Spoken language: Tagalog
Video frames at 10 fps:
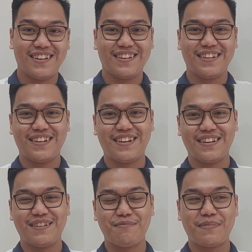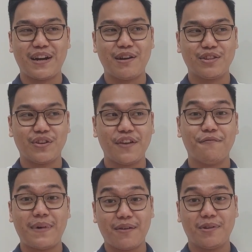uh, para to
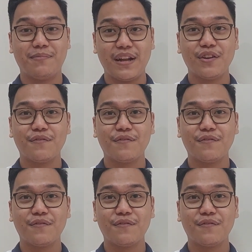give back man.